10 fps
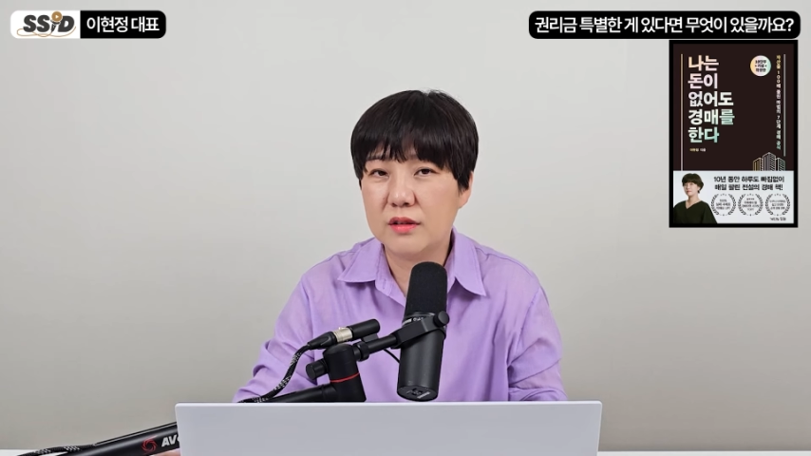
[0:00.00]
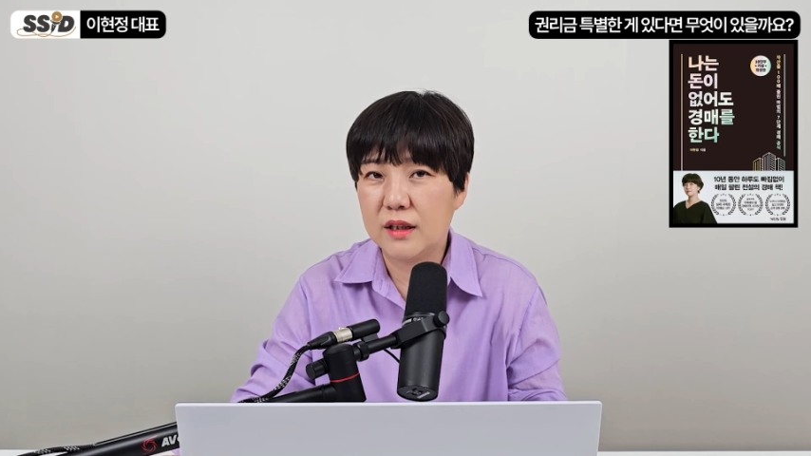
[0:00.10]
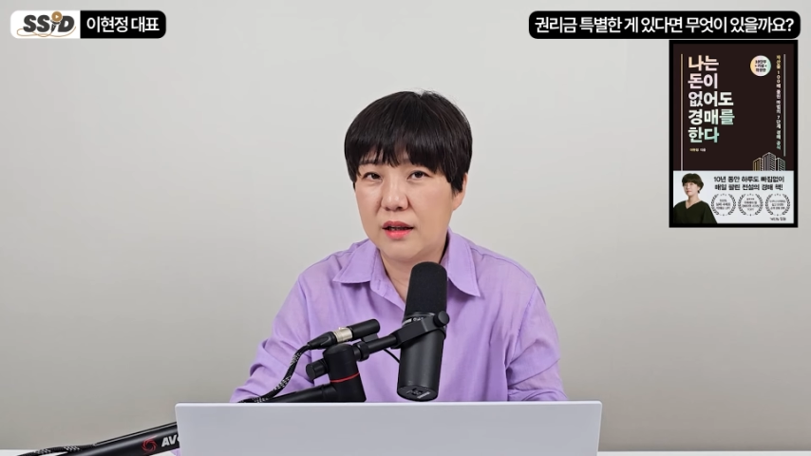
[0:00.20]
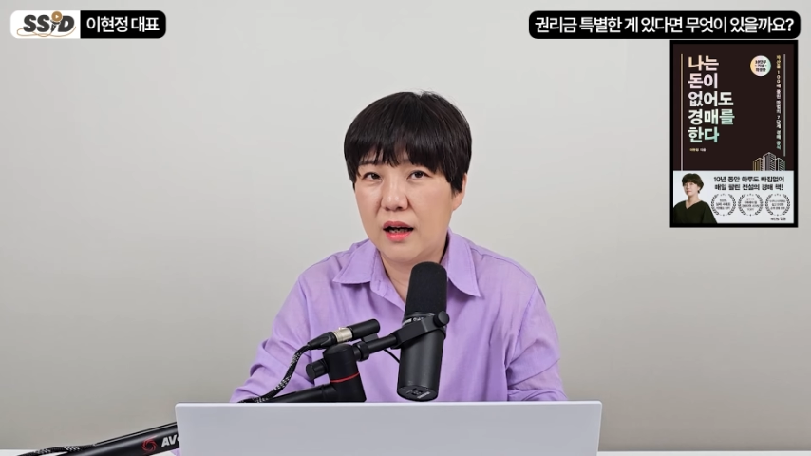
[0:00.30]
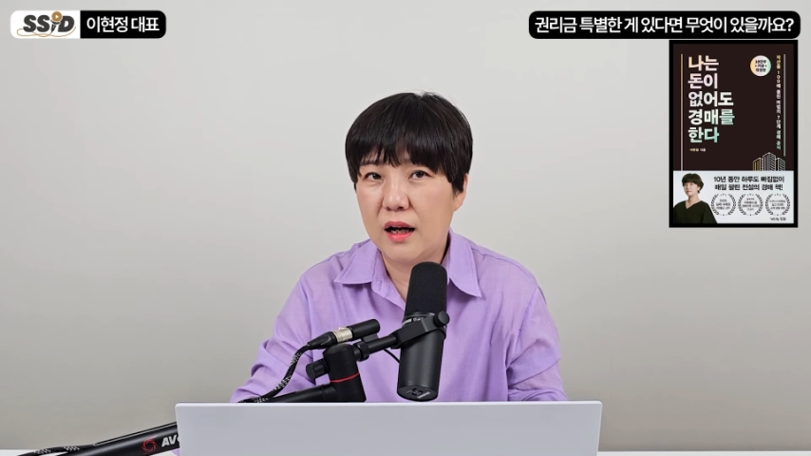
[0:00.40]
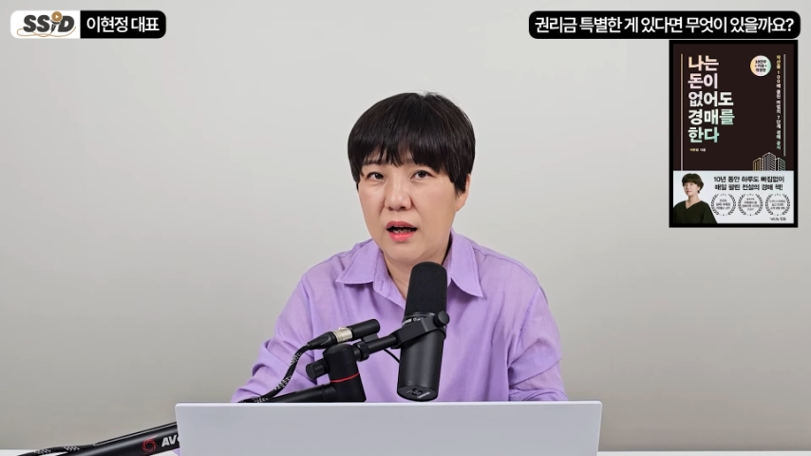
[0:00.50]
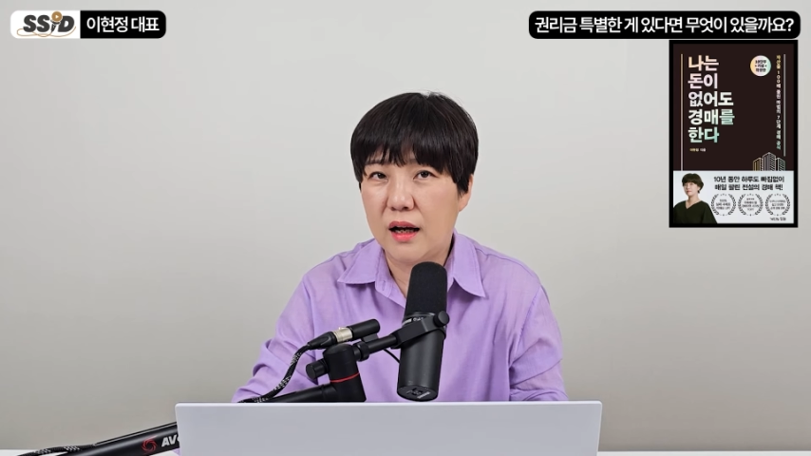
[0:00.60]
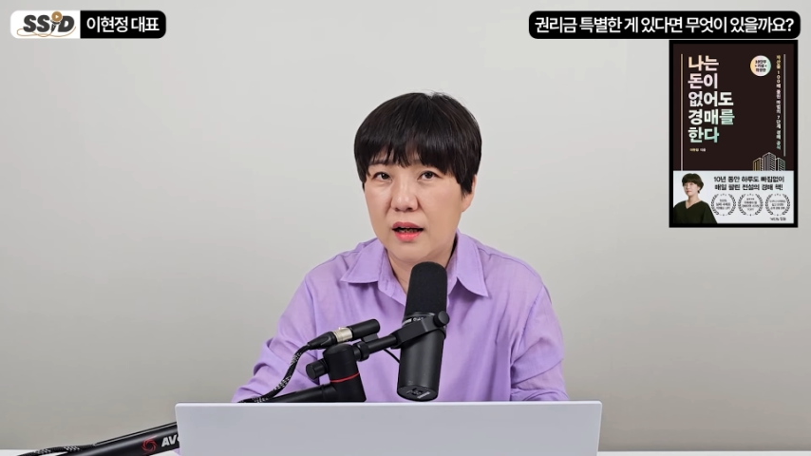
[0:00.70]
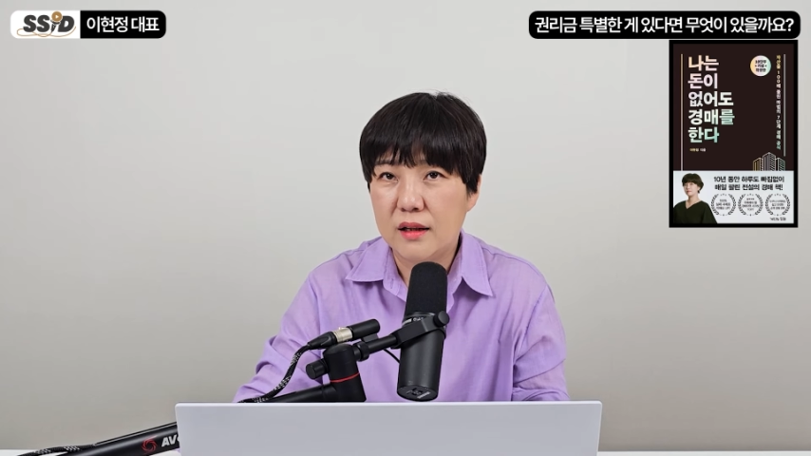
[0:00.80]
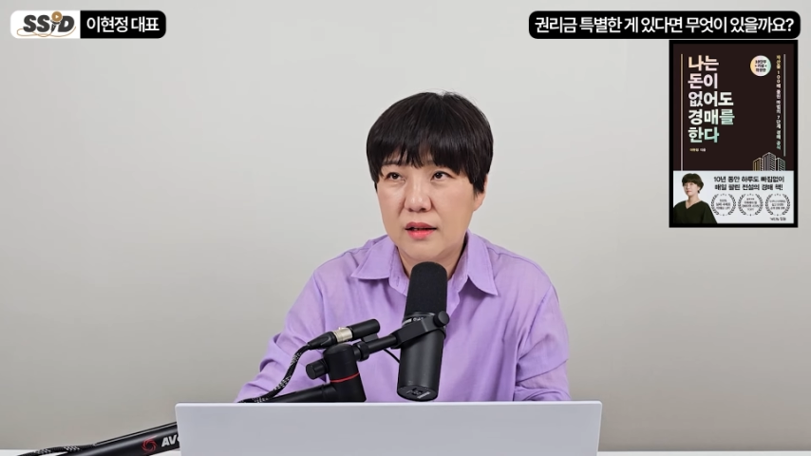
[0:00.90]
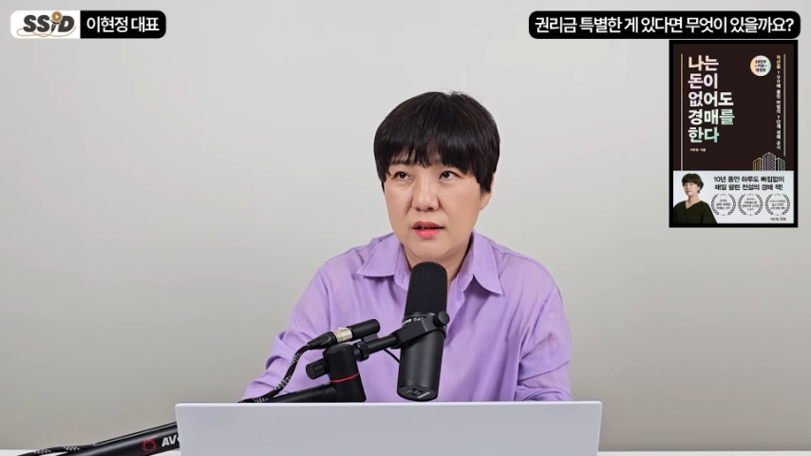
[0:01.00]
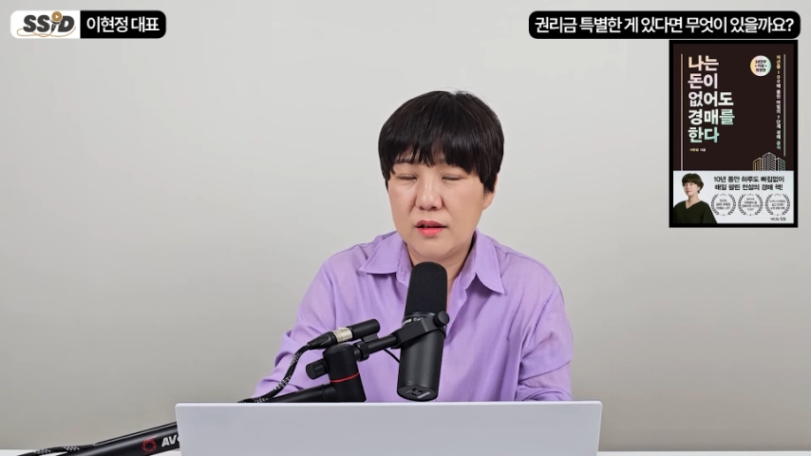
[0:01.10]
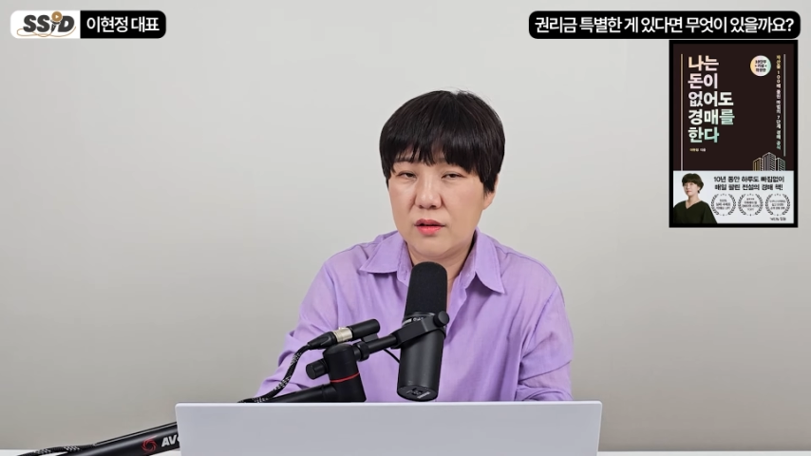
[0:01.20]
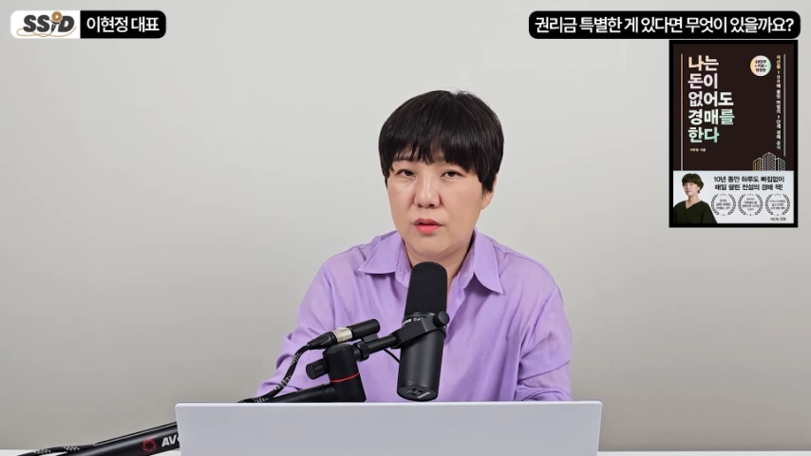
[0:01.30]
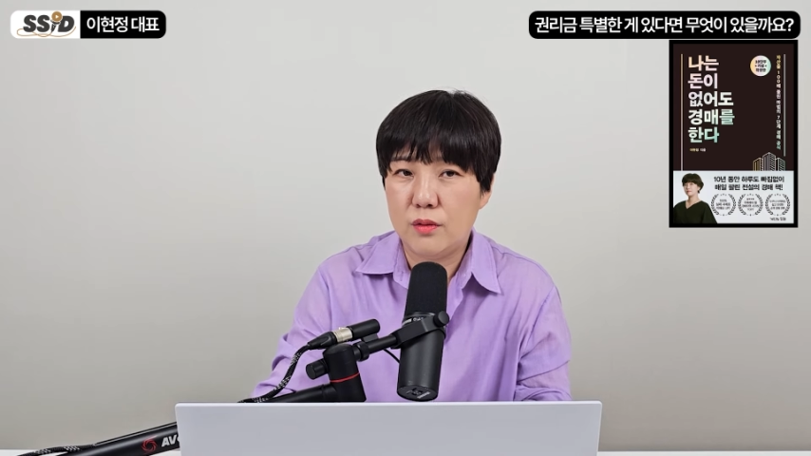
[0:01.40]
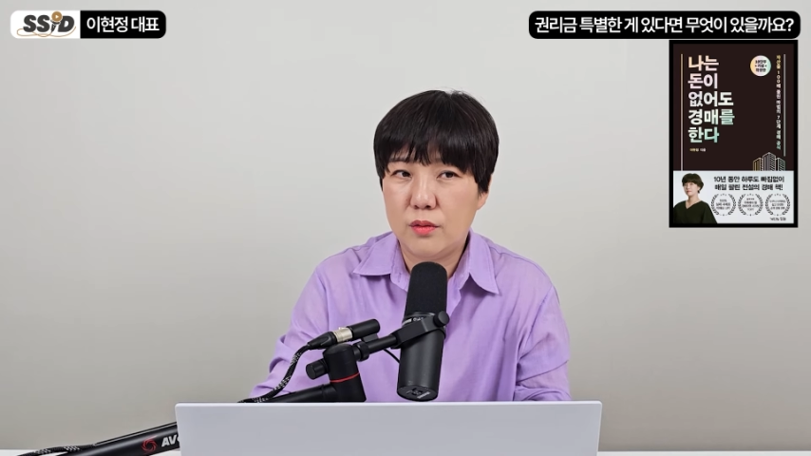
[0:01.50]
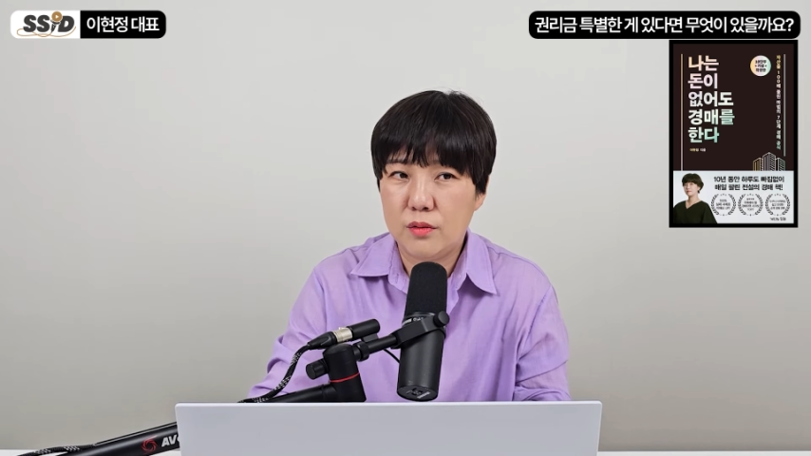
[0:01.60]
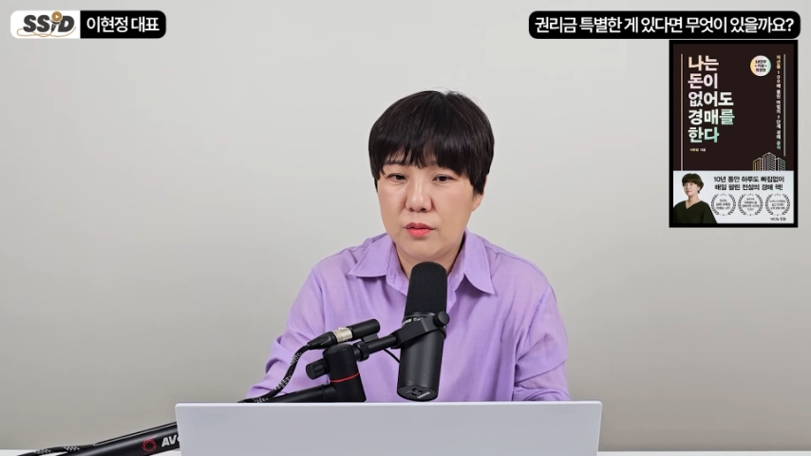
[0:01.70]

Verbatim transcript: 제가 어